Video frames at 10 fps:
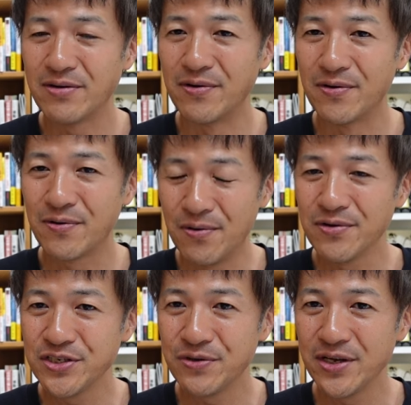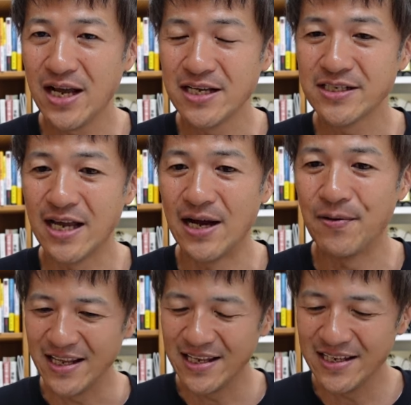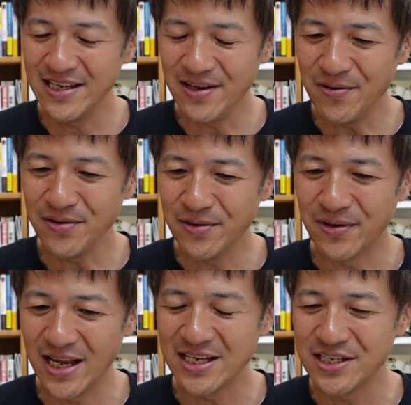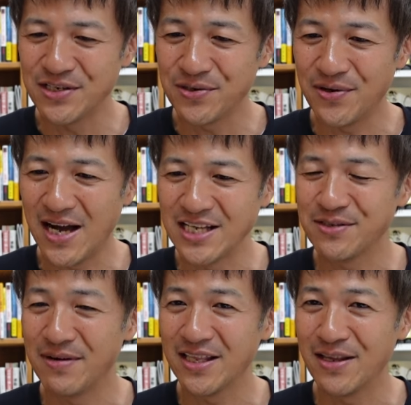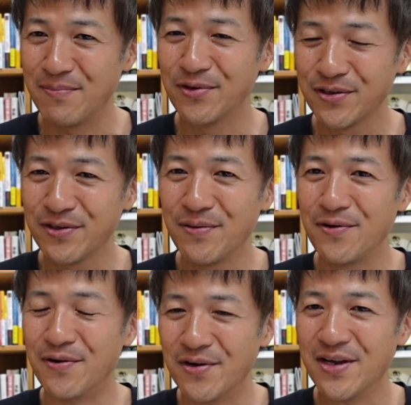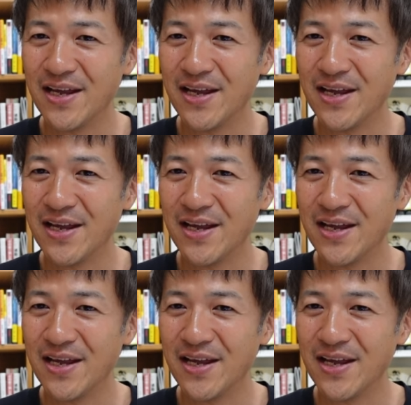の後遺症に関しては、日本の歴史上始まって最も、